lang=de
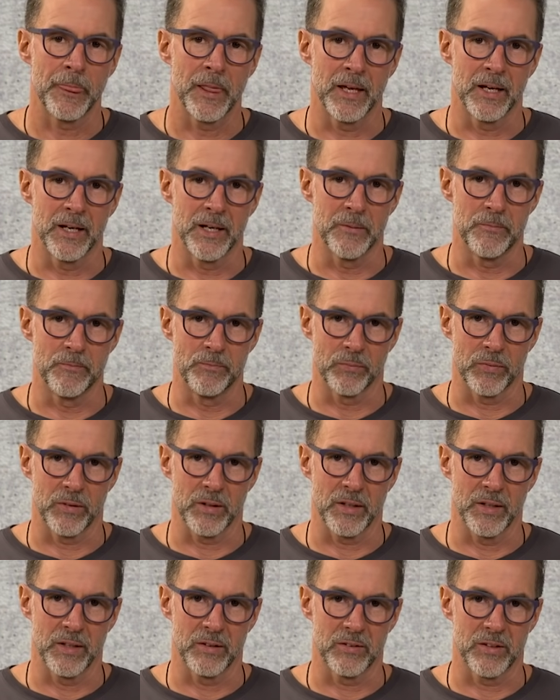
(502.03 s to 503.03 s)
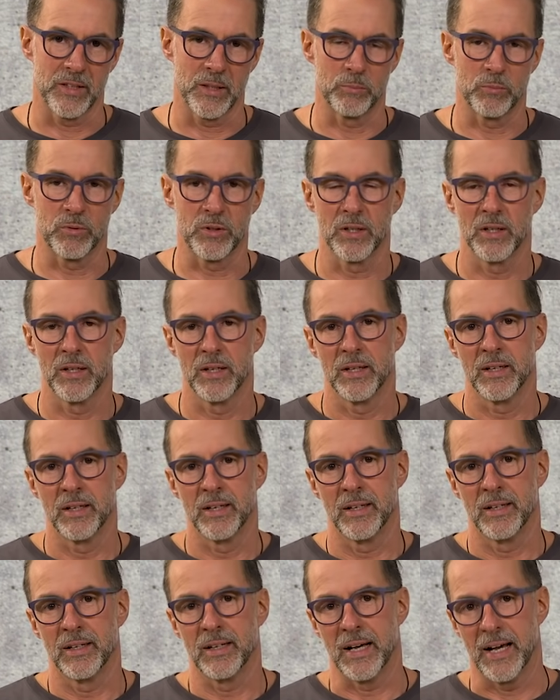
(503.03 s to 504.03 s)
Ähm, es gibt
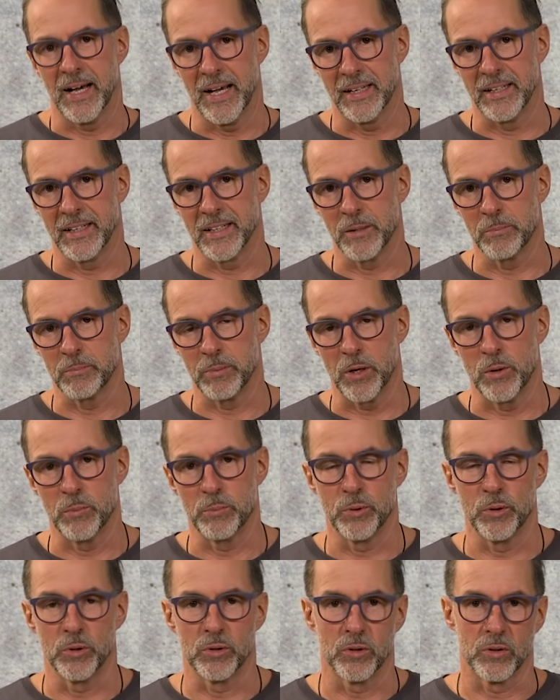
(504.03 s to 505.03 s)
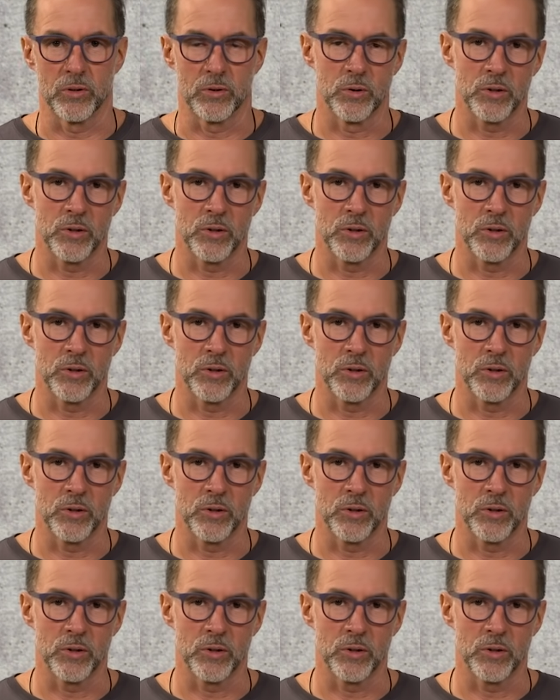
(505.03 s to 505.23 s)
einige Baumpüter